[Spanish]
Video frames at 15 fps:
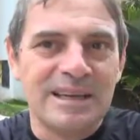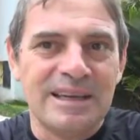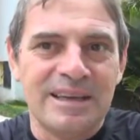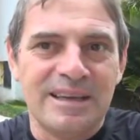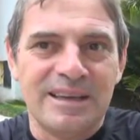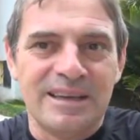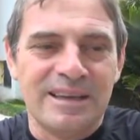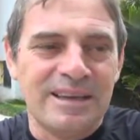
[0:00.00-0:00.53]

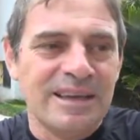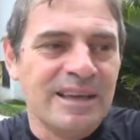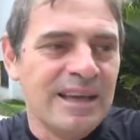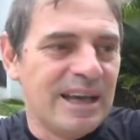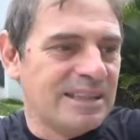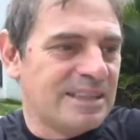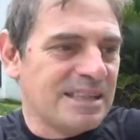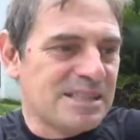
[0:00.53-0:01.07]
Eh,
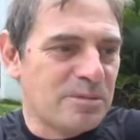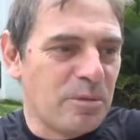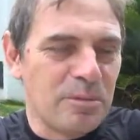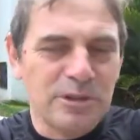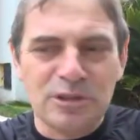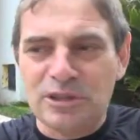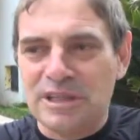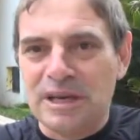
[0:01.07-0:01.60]
hasta ese
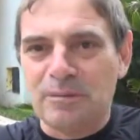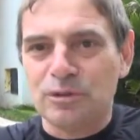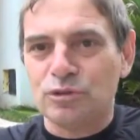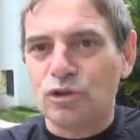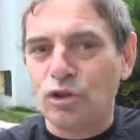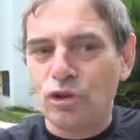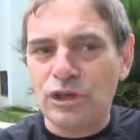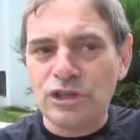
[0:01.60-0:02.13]
momento
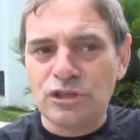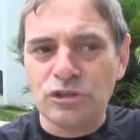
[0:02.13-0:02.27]
teníamos todo